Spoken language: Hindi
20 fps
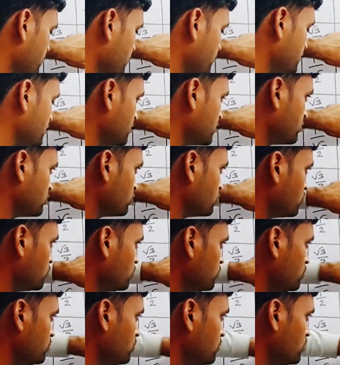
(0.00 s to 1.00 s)
एक नीचे तो
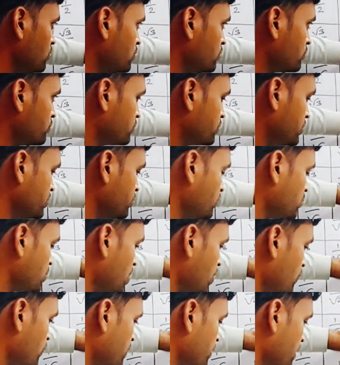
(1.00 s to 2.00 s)
दो जीरो
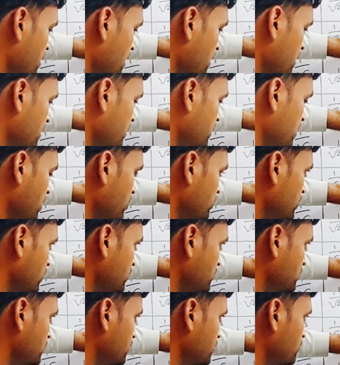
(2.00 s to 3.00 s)
का उल्टा कितना
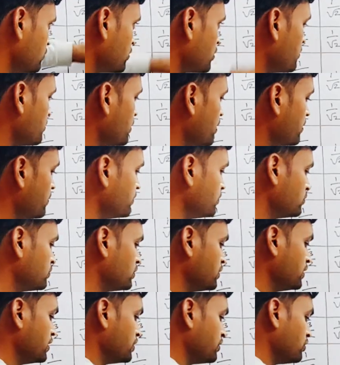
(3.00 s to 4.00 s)
होता है जीरो के बटे में
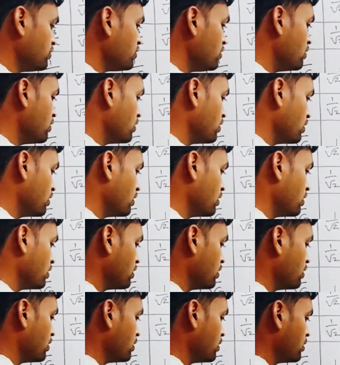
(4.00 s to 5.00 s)
कुछ नहीं है तो
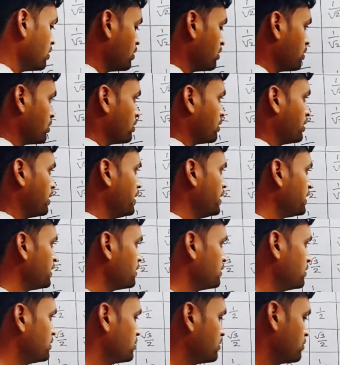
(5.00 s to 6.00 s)

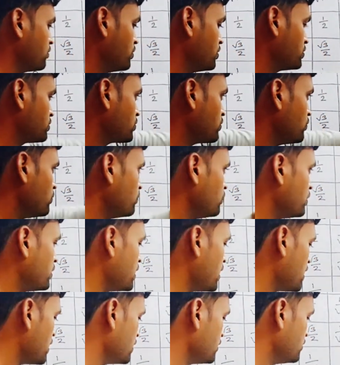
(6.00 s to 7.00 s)
एक और इसको
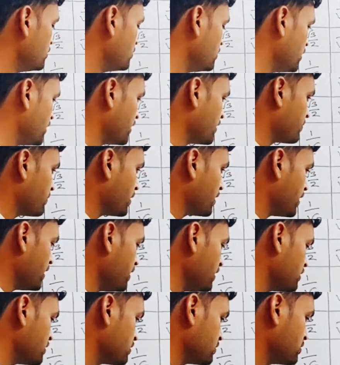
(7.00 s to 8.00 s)
उल्टा करते तो एक
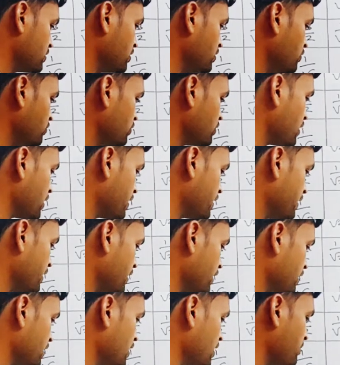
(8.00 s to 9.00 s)
बटे जीरो यानी
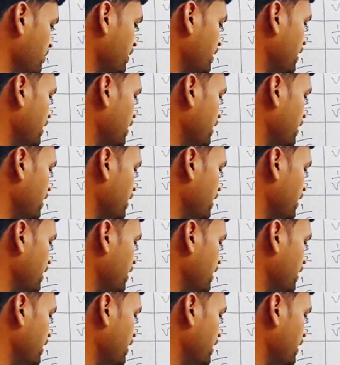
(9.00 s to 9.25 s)
ये कितना